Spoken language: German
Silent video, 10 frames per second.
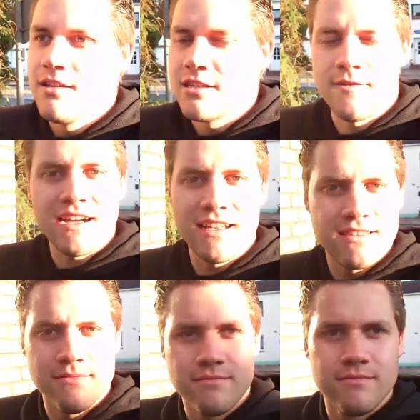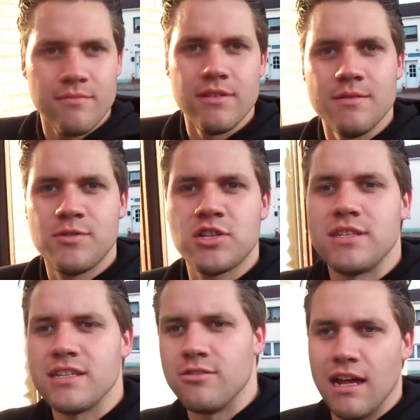Es war gerade
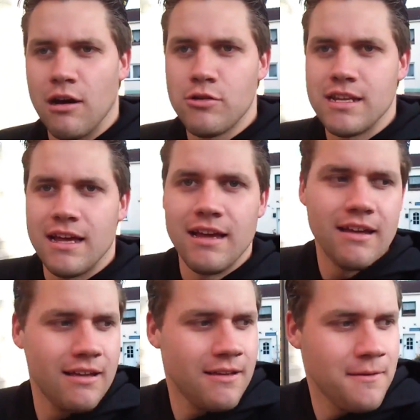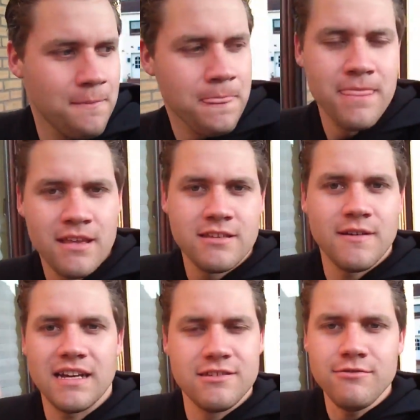so laut da. Es
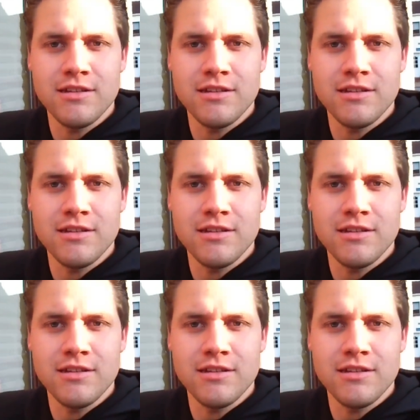war gerade so